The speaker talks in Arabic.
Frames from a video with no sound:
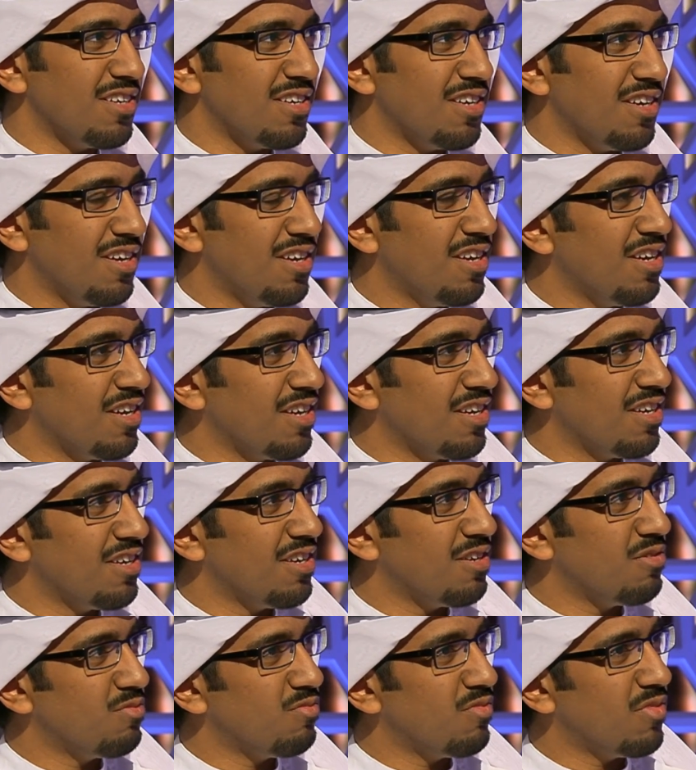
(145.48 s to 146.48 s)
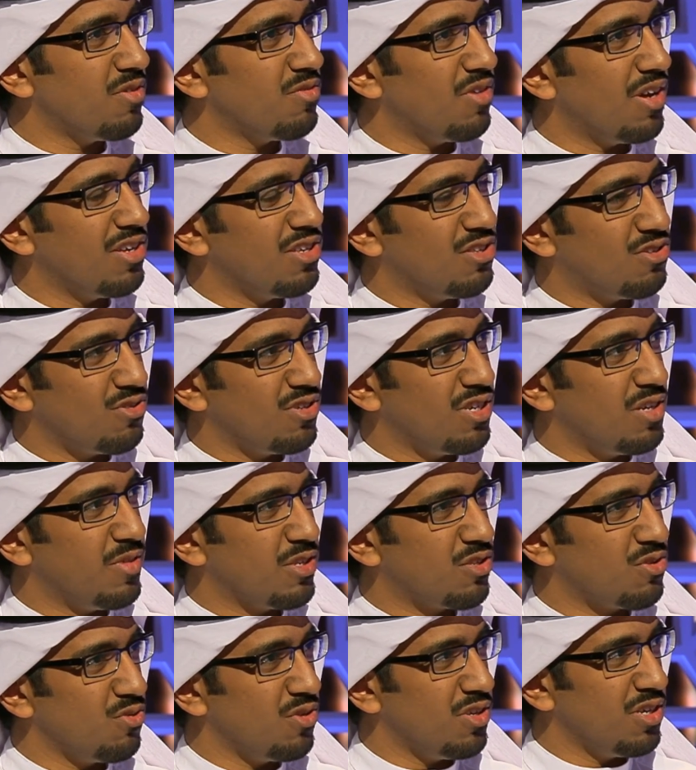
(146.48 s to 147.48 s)
ايه يجونا
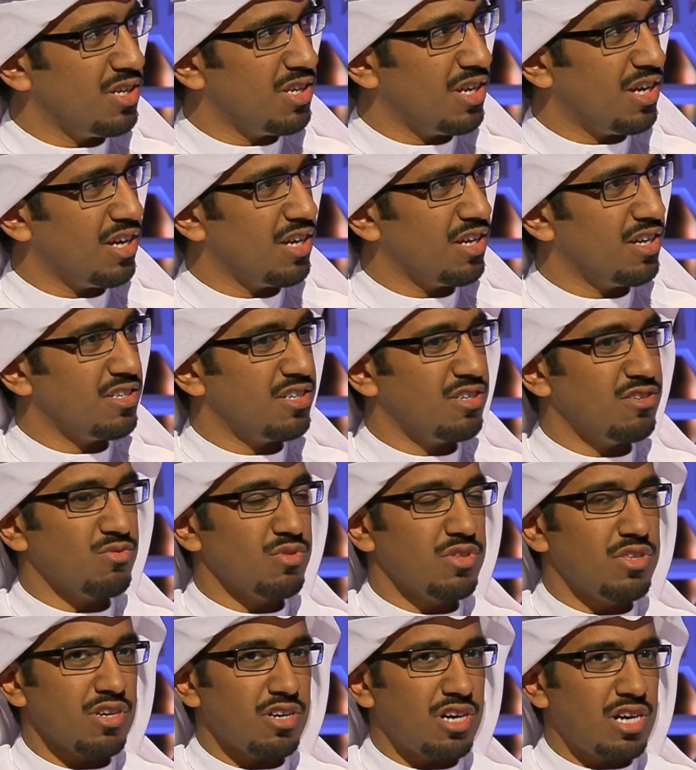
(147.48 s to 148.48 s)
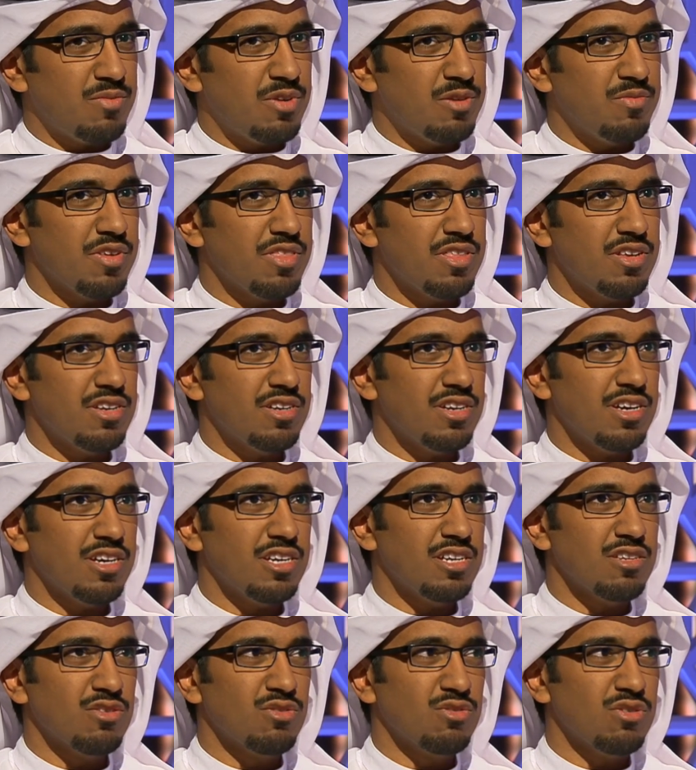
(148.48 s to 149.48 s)
مسؤولين احيانا ونتقابل مثلا
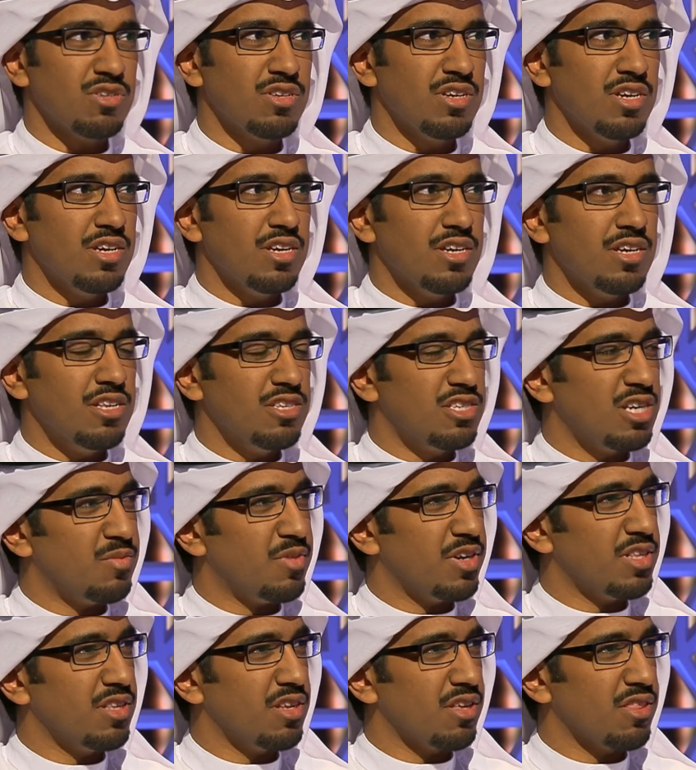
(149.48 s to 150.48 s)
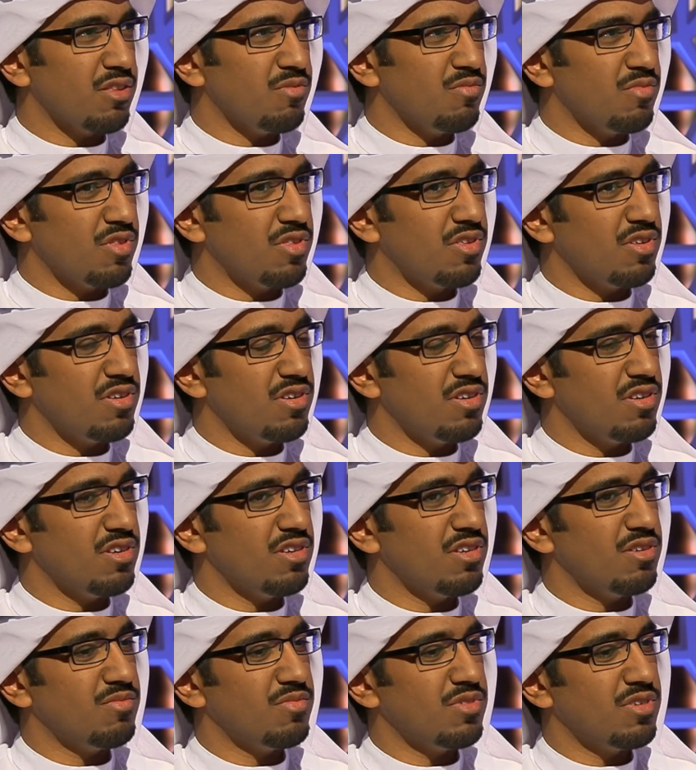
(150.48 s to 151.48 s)
احيانا تكون الجامعه تنظم مثل
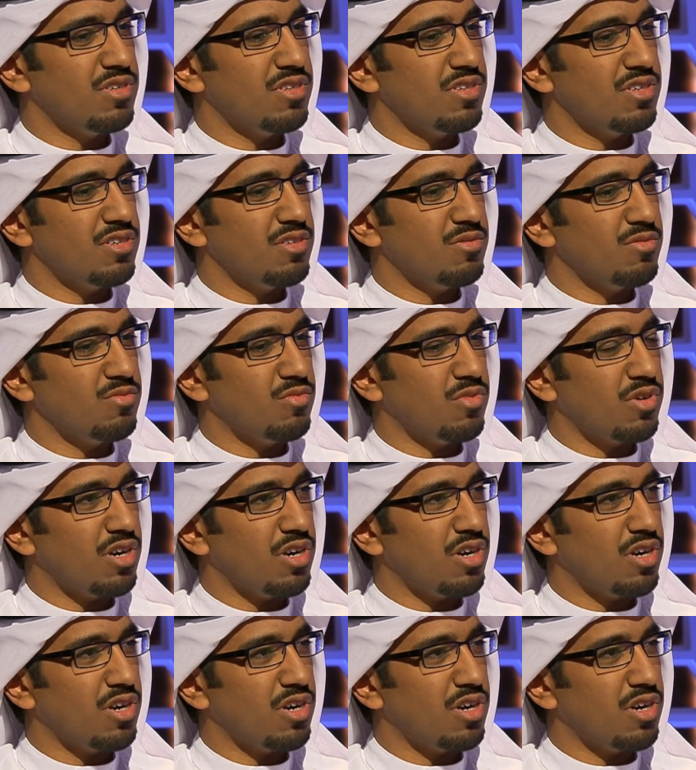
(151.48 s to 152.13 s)
آه، يعني.